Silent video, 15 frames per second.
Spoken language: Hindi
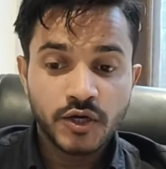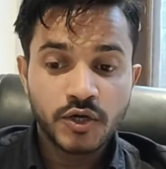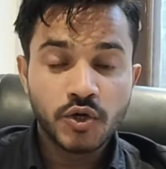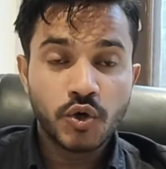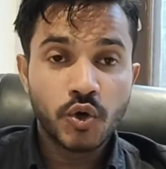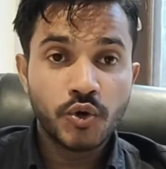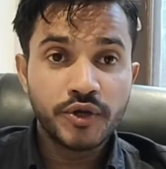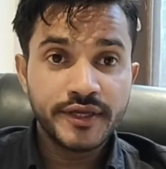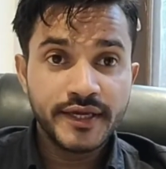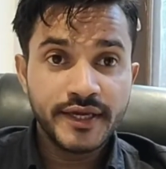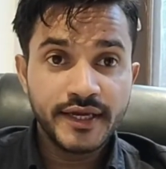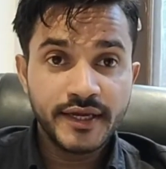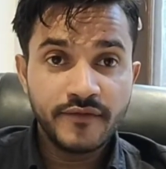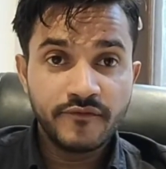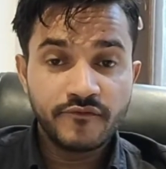और
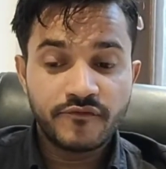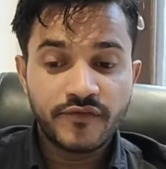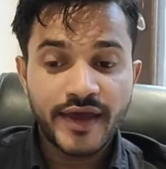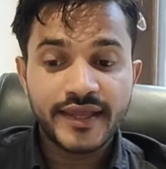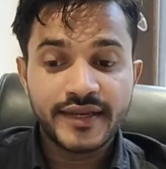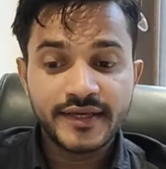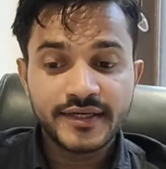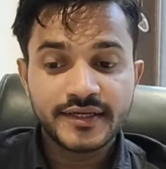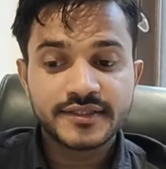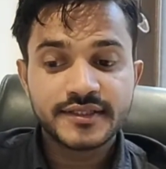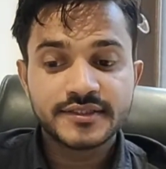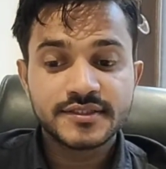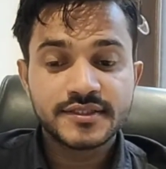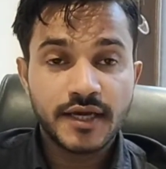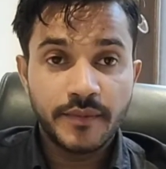ये वेरी करती
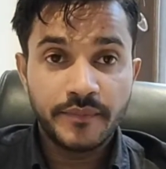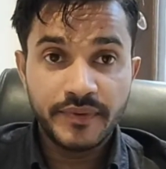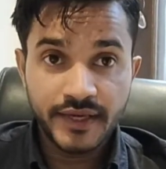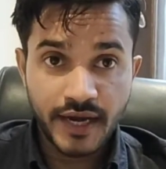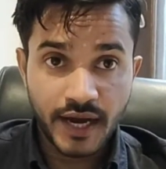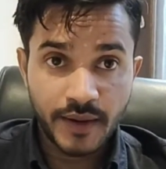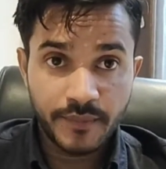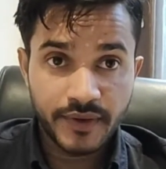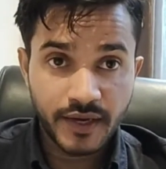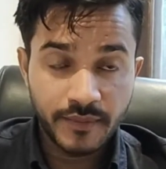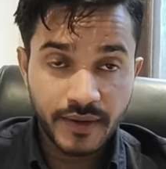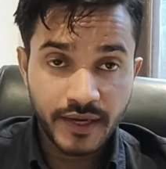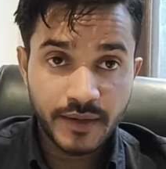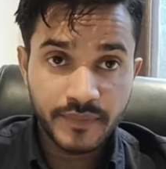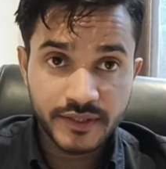है जैसे अभी यहाँ पे
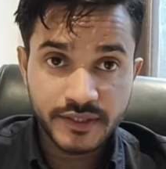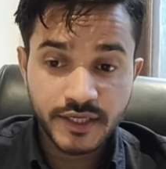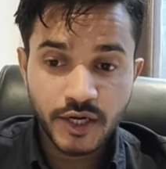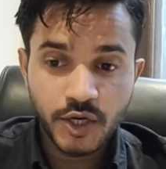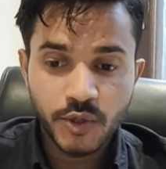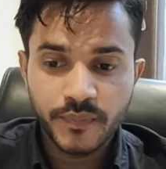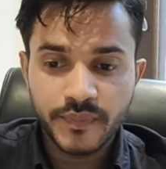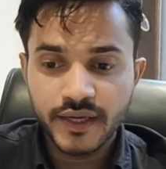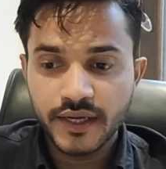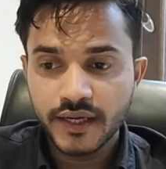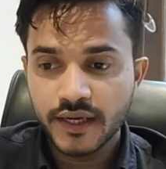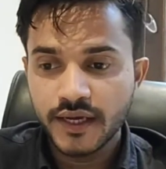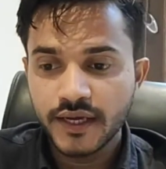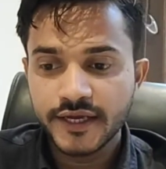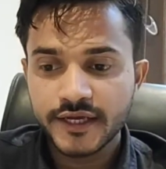हमारे पंद्रह रुपये
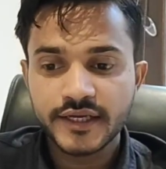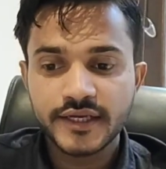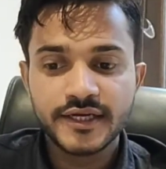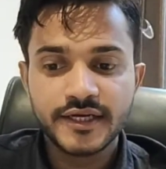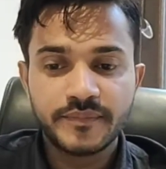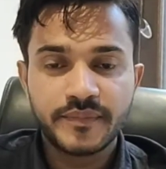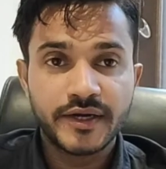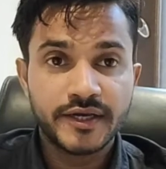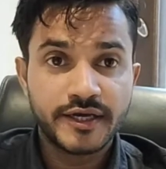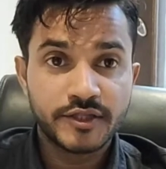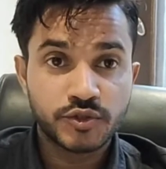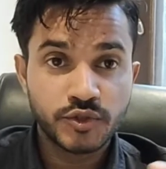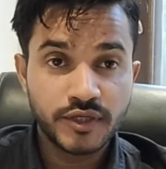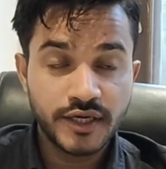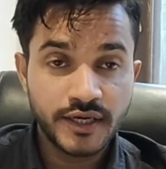एक लीड पड़ी है
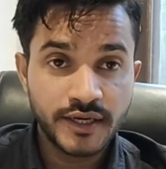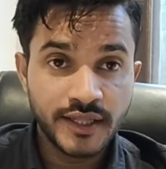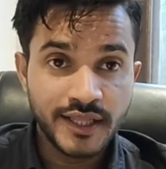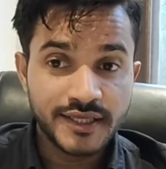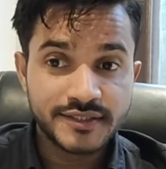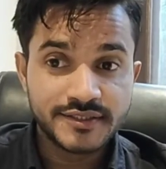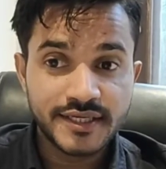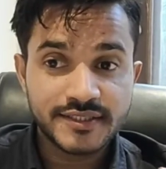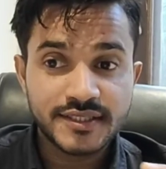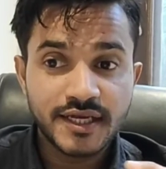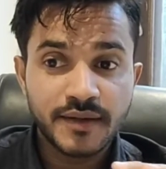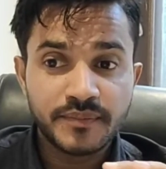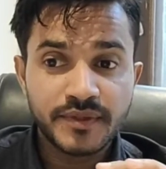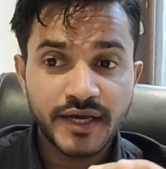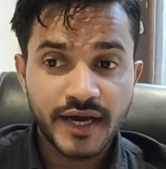तो ये जैसे
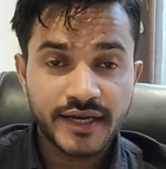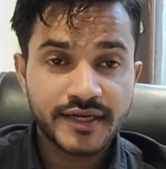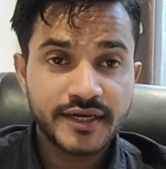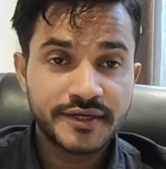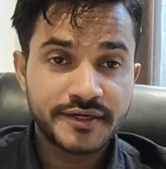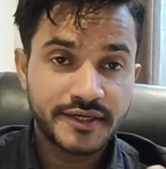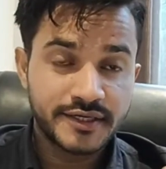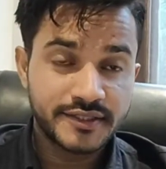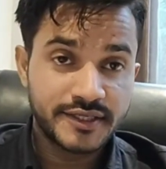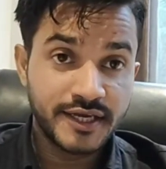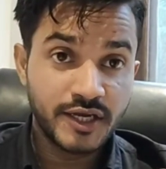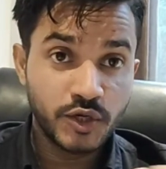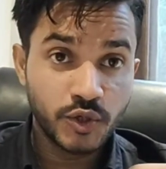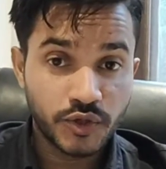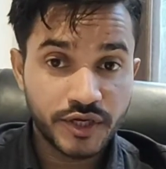हम टारगेट करते
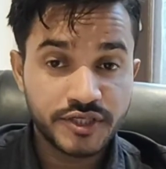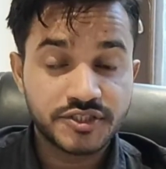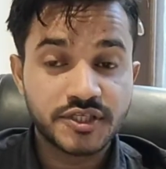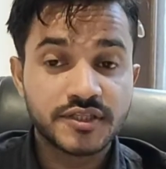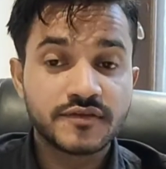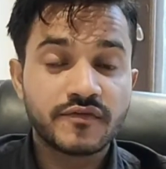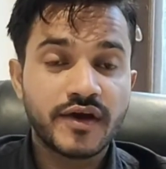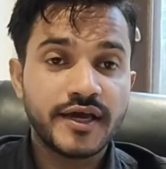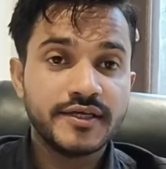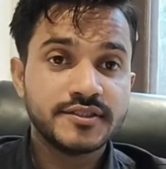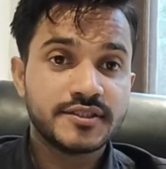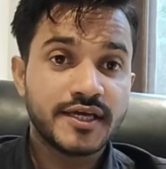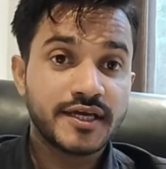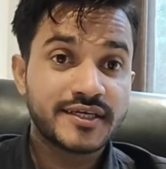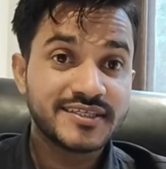हैं लोकेशन
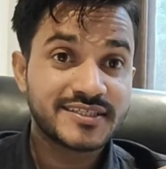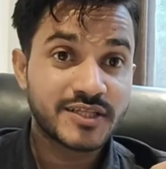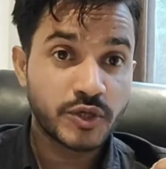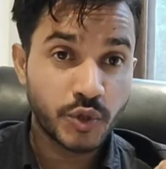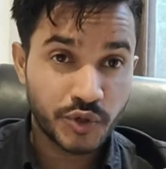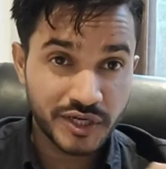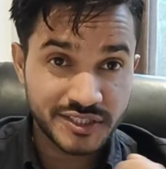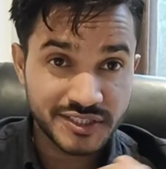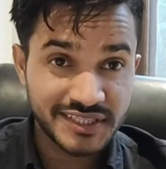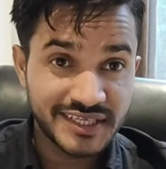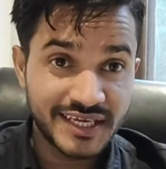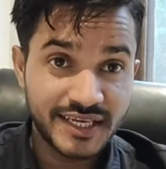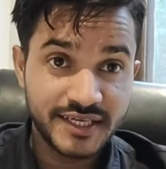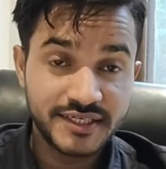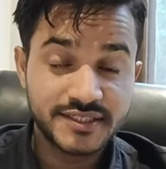वाइज या किस लोकेशन
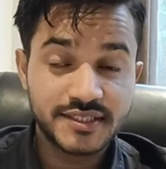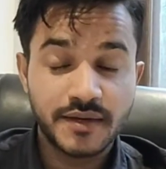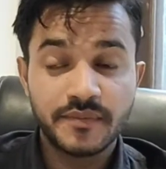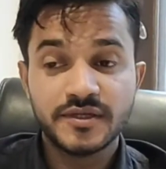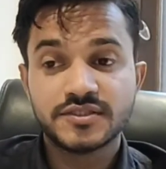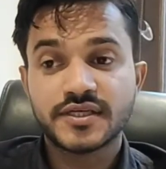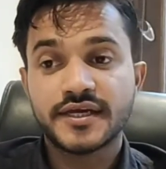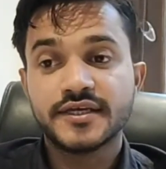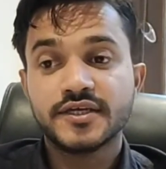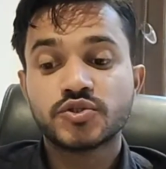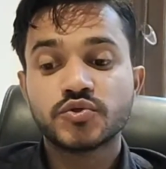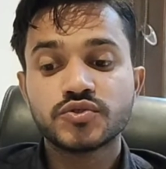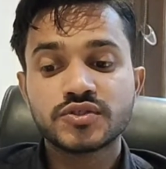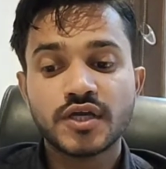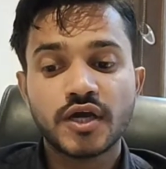की लीड्स हमें चाहिए
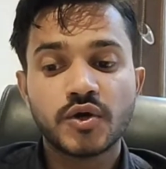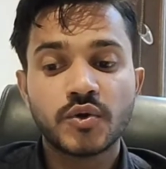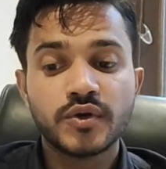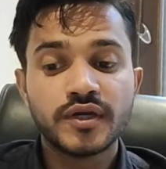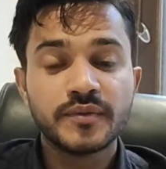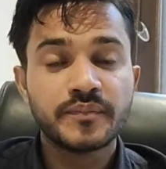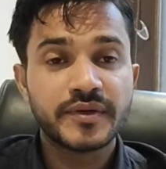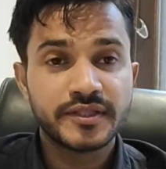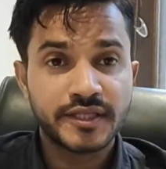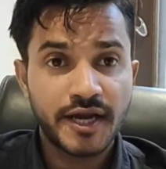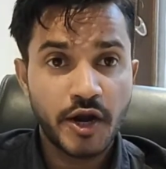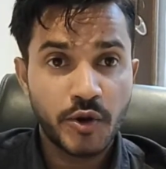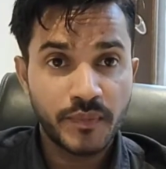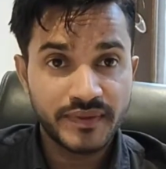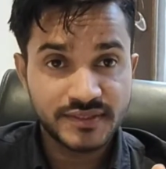तो उसके अकॉर्डिंग
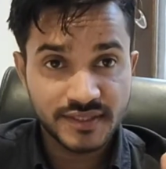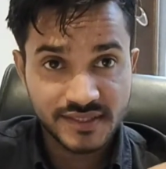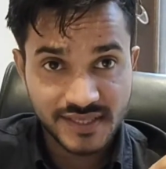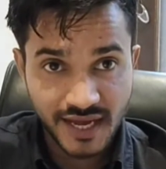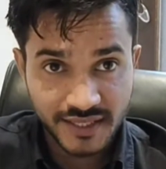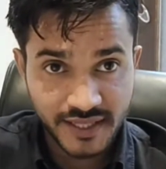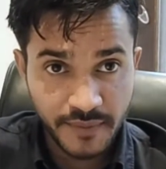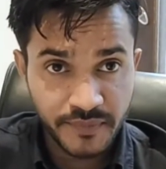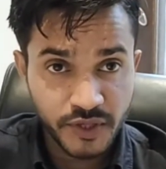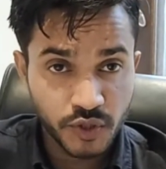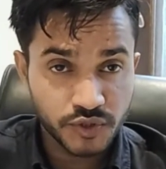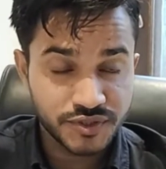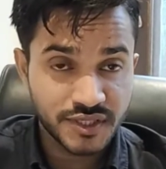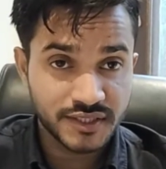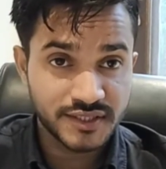पंद्रह रुपये से ज़्यादा भी
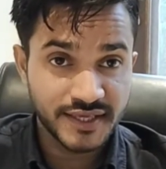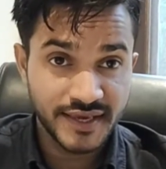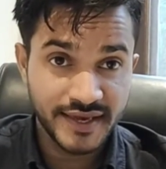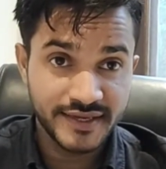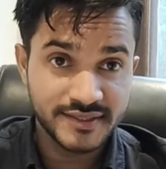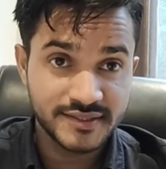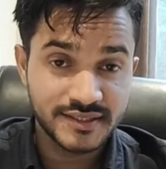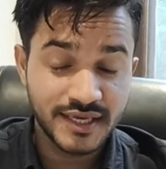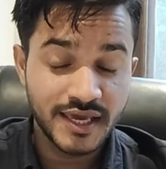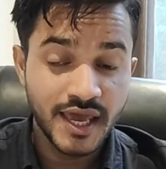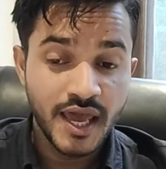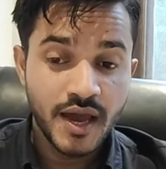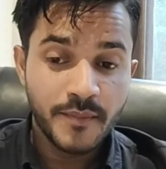हो सकते हैं इसके